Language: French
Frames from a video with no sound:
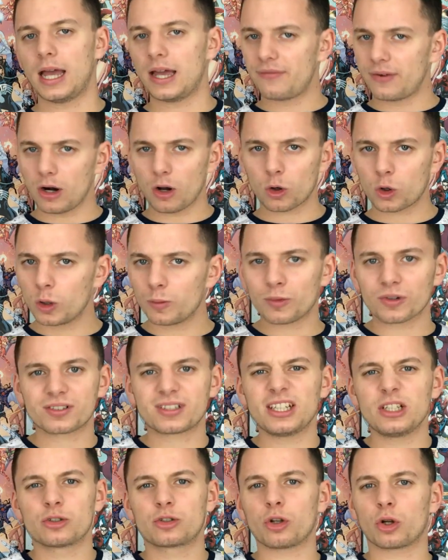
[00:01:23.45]
Elle va alors
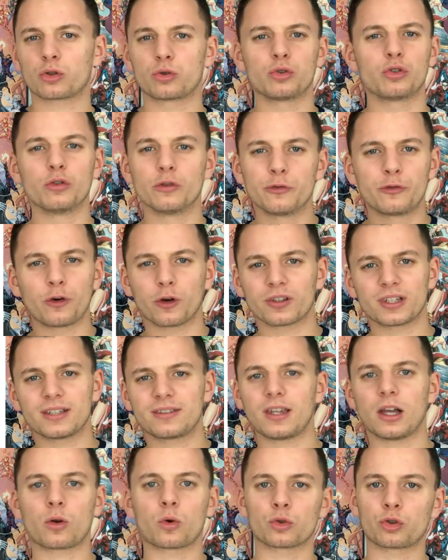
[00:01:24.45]
commencer une sorte de
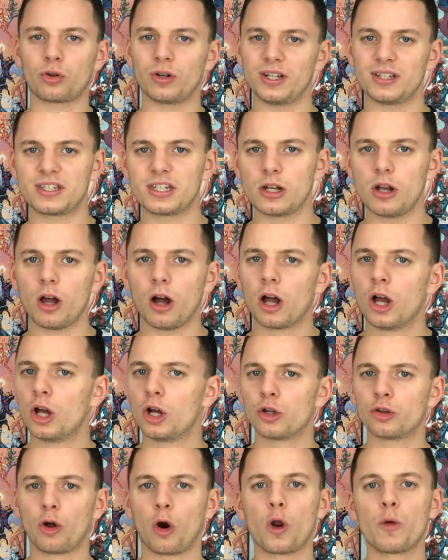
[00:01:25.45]
vendetta contre les dealers
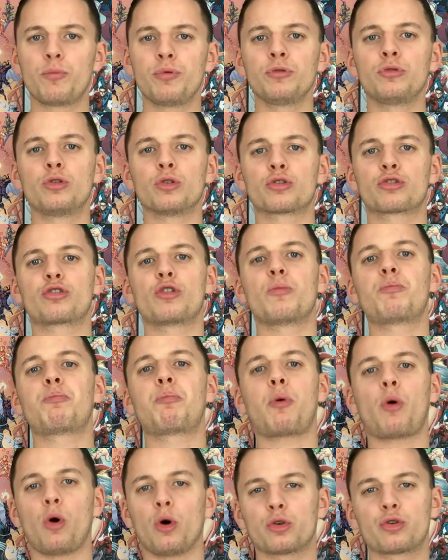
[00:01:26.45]
dans le but de se
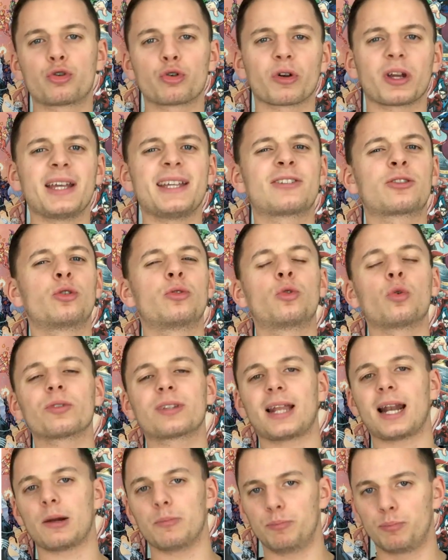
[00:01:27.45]
procurer ce dont
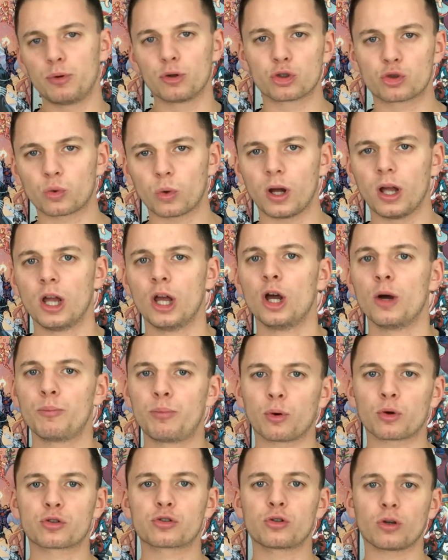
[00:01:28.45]
elle a besoin
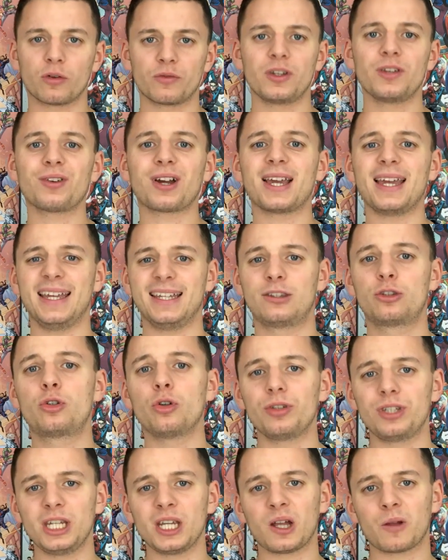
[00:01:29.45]
pour survivre et
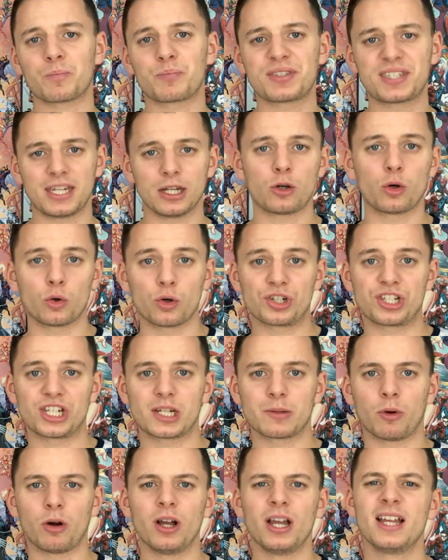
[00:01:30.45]
tenir
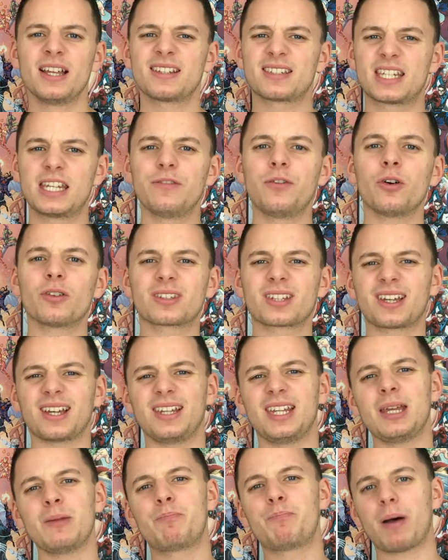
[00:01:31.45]
psychologiquement, ce qui va
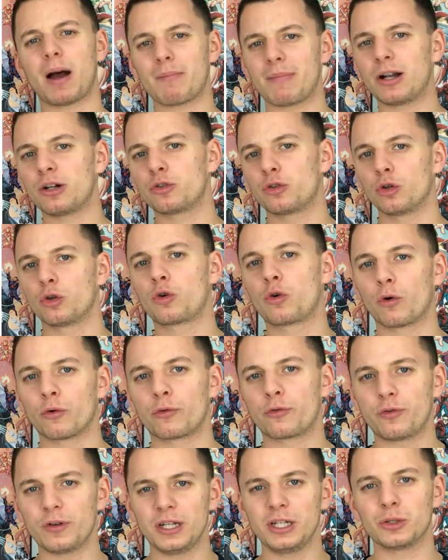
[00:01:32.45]
entraîner pas mal de
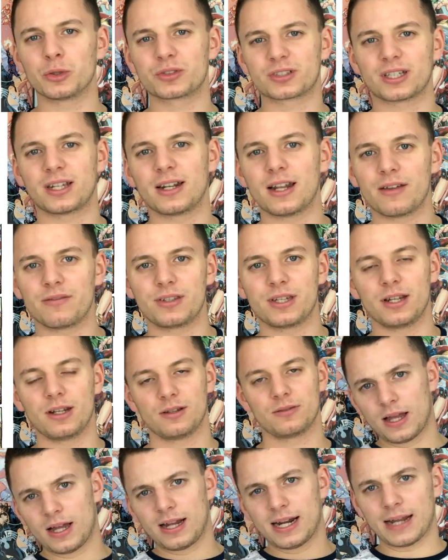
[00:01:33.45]
conflits au sein de la ville.
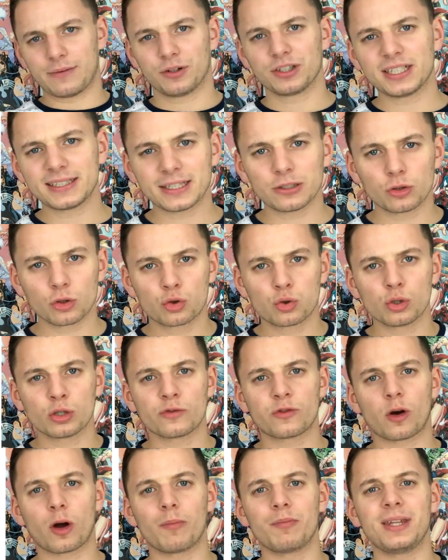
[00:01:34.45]
La vendetta de June
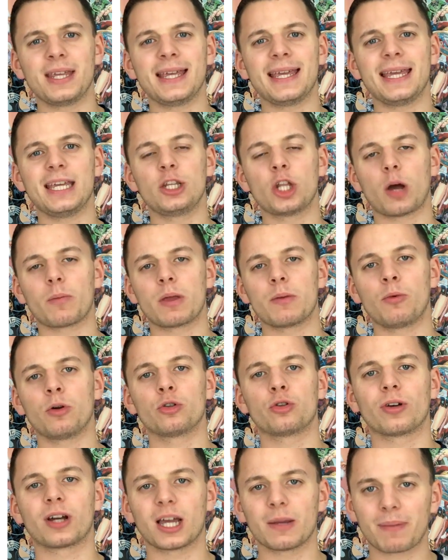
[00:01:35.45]
va emmener énormément
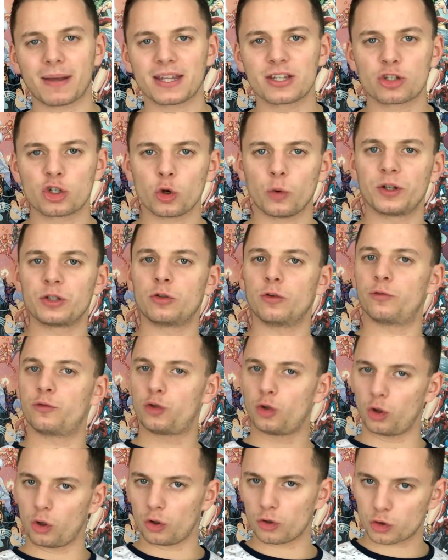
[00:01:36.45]
de répression et de
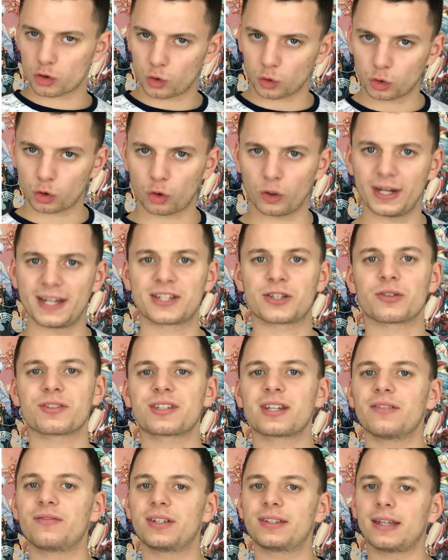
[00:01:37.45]
violence contre les
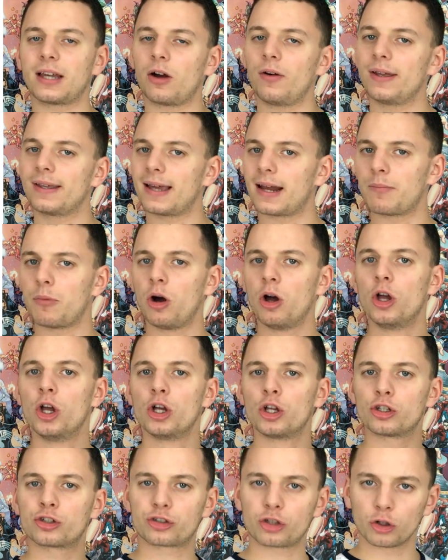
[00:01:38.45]
anciens vétérans également
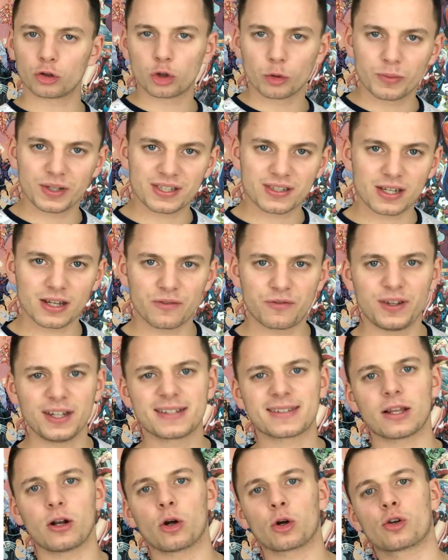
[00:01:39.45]
sans domicile
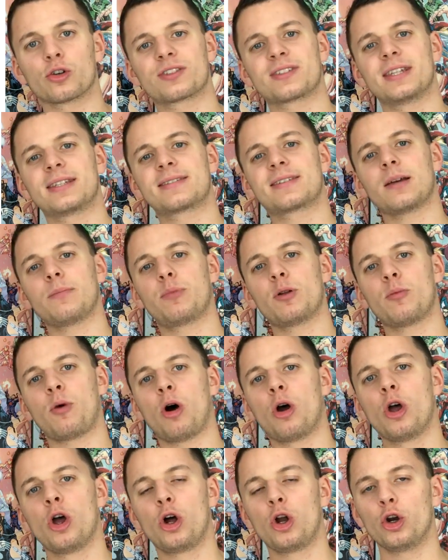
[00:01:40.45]
fixe, alors que c'est
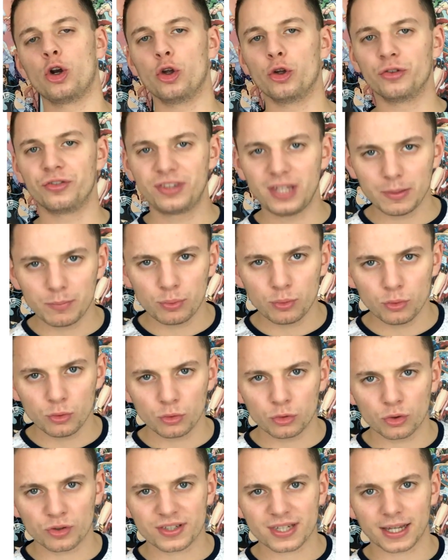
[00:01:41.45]
simplement le début
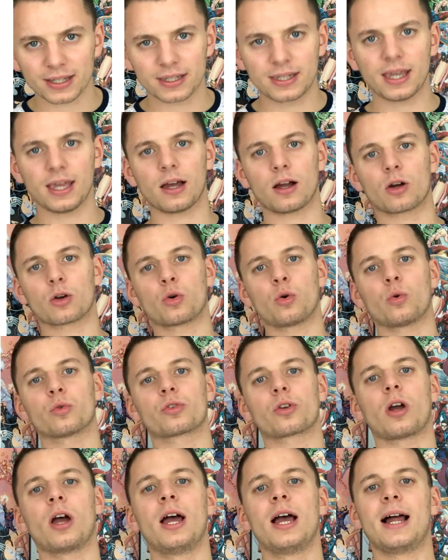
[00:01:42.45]
de sa guerre
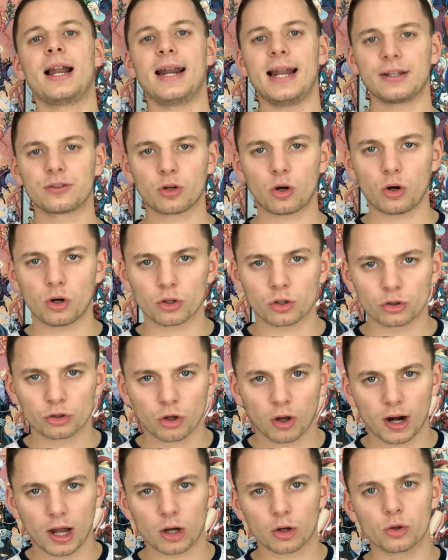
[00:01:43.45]
contre la drogue
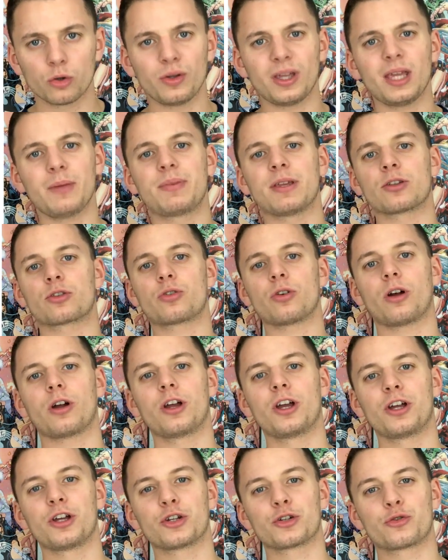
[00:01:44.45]
dans la rue. Et bien sûr,
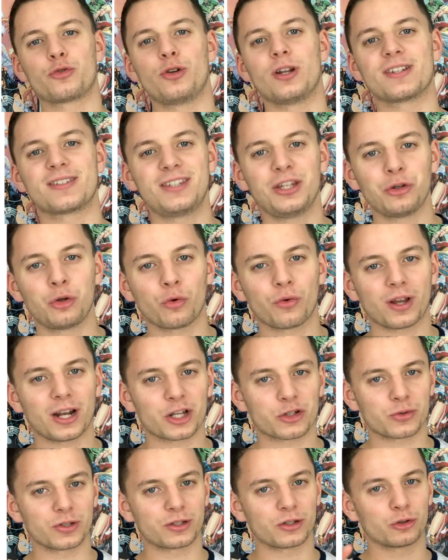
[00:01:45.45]
je vous laisse découvrir
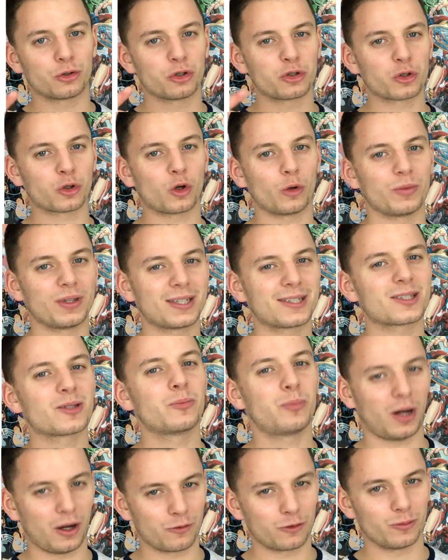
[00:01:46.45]
la suite de ce comics
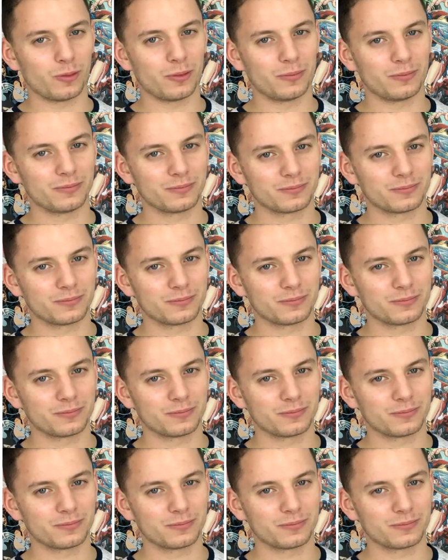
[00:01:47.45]
par vous-même.